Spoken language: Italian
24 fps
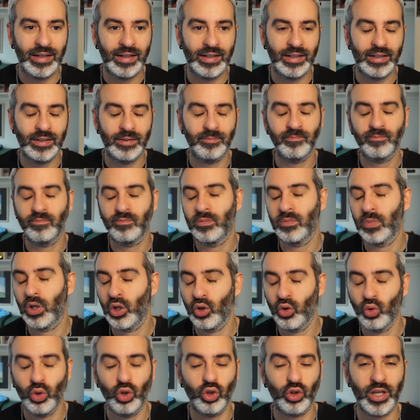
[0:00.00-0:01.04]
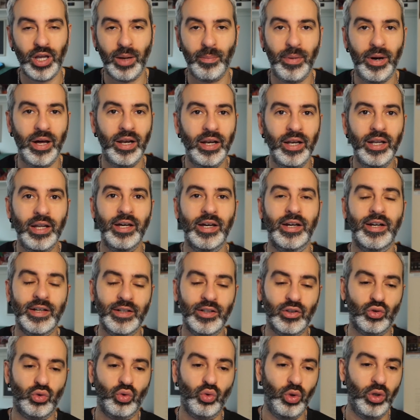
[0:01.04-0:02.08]
um, lui lo chiama
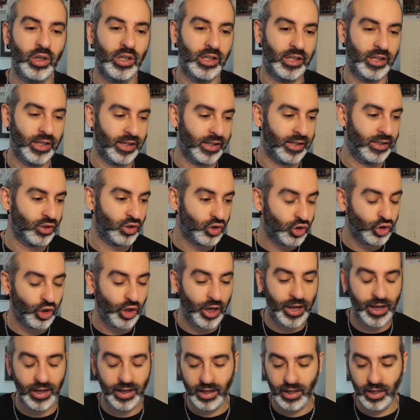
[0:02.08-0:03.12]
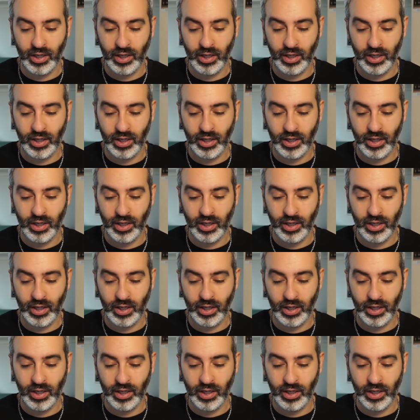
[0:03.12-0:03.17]
learn to learn, cioè